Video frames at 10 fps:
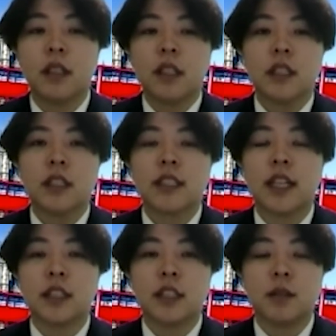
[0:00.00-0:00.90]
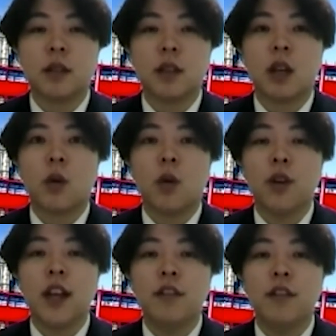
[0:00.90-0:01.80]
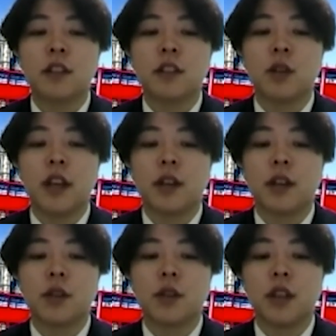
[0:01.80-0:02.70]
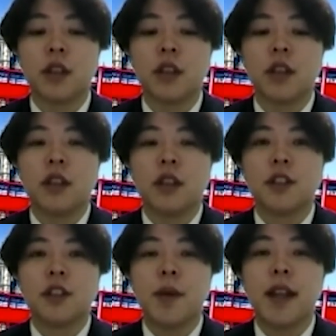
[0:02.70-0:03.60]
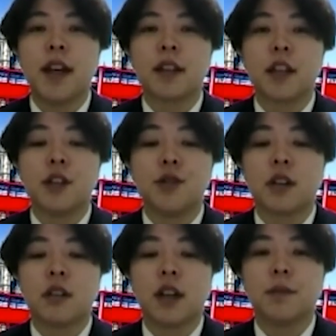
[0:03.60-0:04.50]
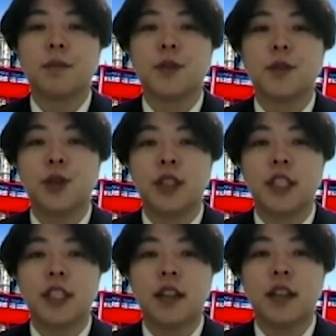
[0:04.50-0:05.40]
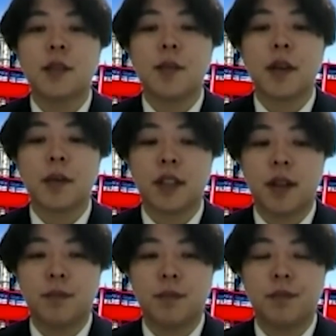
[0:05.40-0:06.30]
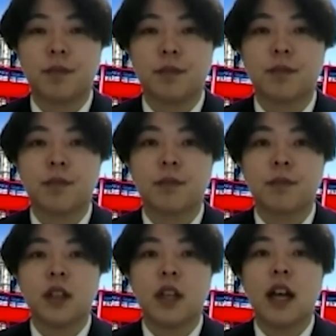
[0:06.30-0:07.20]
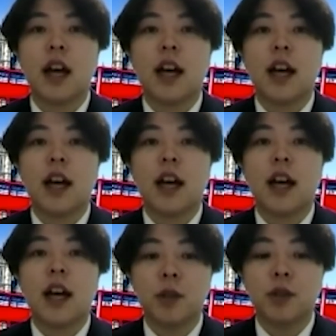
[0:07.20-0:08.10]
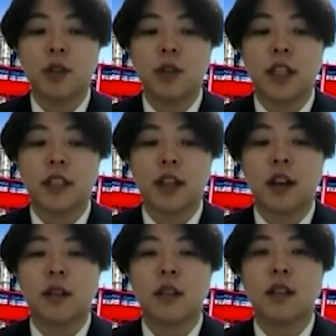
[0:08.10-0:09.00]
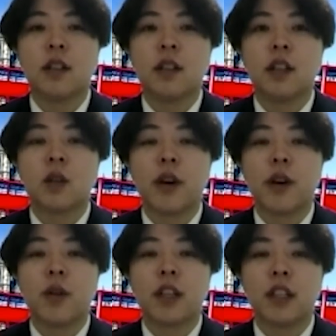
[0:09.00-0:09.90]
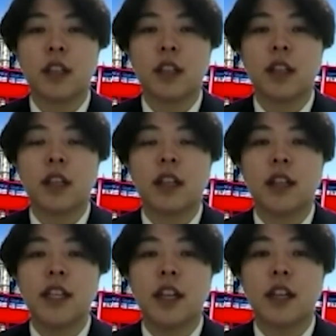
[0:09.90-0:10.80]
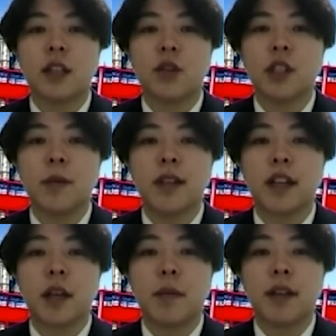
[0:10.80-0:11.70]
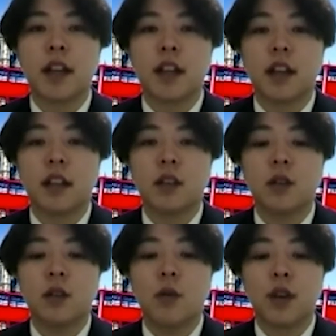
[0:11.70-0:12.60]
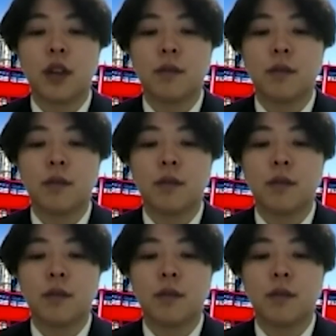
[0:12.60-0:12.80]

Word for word: しかし、コロナウイルスの影響により、夢であった留学が中止になってしまいました。初めはとてもショックでしたが、これを機に何かに取り組まなければならないと思い、